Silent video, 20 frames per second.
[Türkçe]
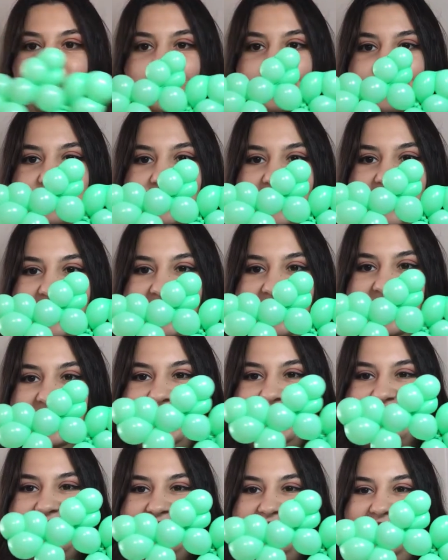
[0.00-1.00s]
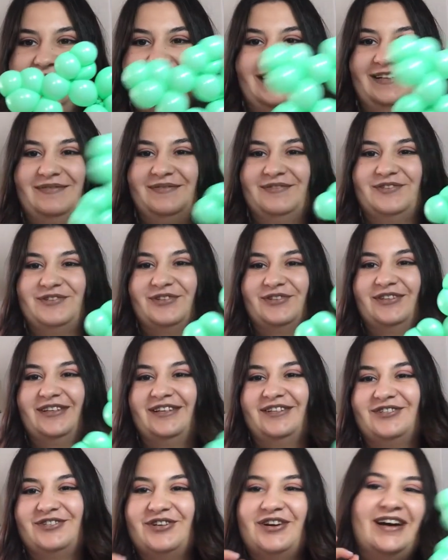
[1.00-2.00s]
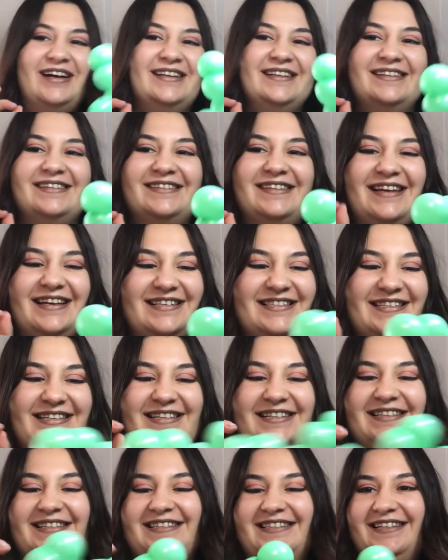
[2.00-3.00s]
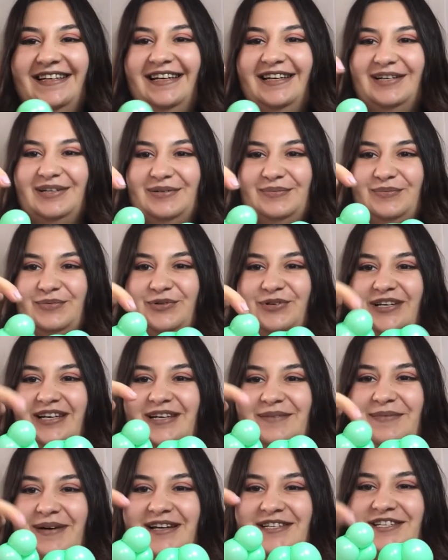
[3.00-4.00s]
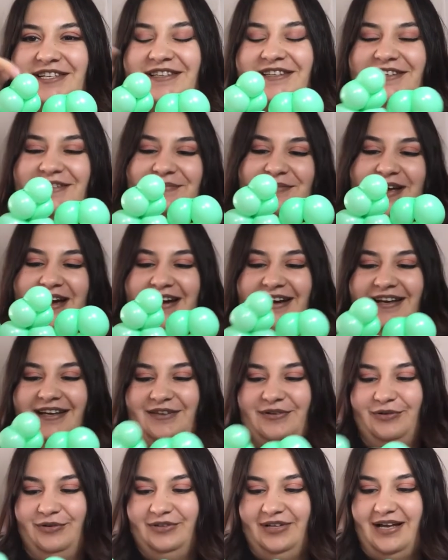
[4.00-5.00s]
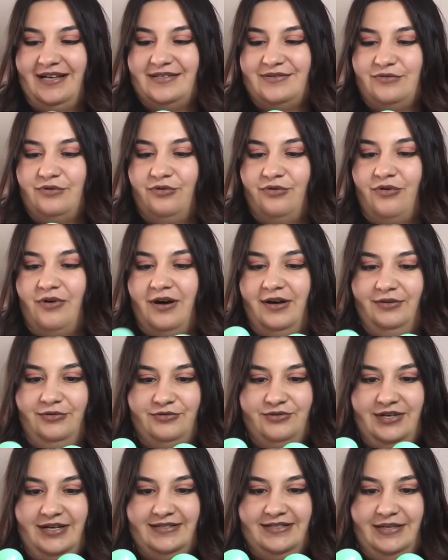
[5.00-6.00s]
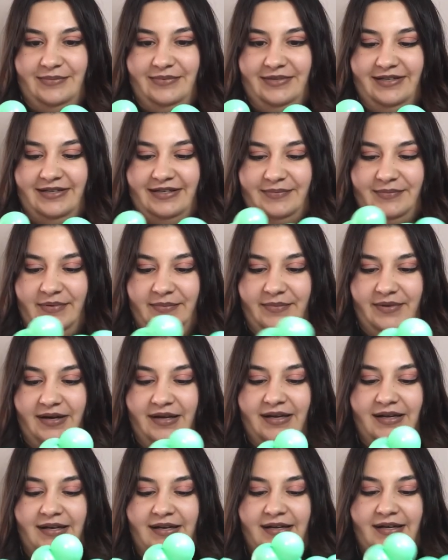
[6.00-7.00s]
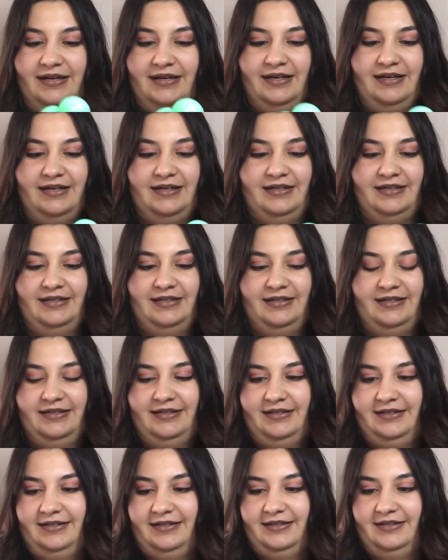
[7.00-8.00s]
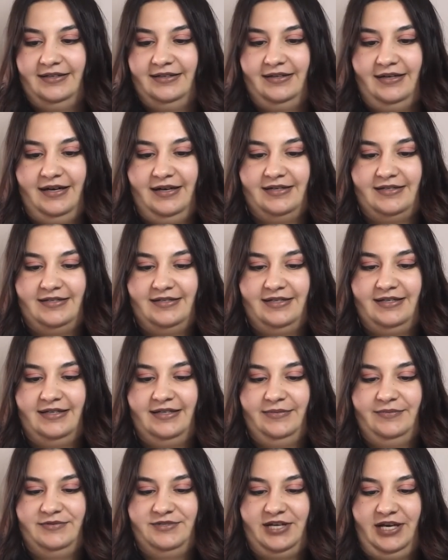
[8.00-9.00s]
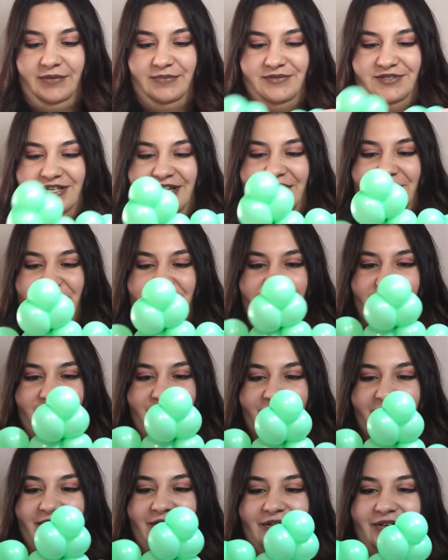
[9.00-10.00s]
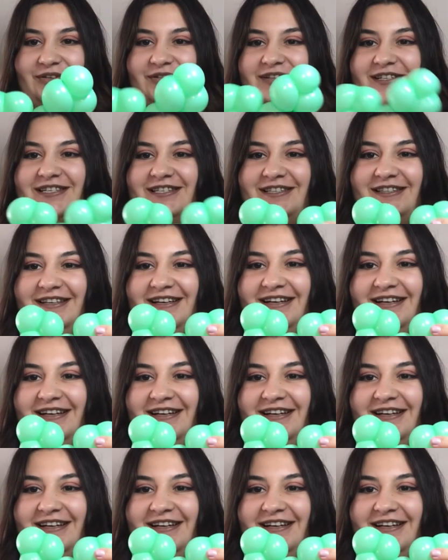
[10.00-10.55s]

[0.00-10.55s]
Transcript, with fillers: bu şekilde hazırladım. Şu, şu an tek sıkıntı bu ilk başladığım yerdeki oldu. Aslında onu o an düzeltebilirdim ama e, artık yapacak bir şey yok ona. Onun dışında